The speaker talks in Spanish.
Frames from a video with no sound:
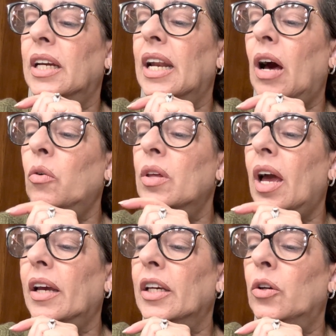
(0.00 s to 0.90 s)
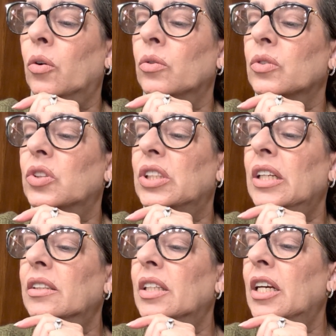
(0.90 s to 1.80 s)
Claudia Girón,
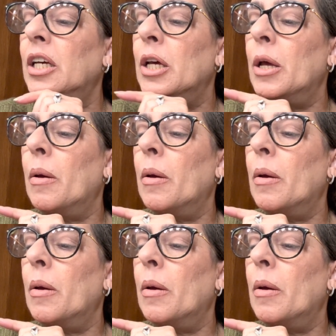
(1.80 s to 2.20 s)
Cindy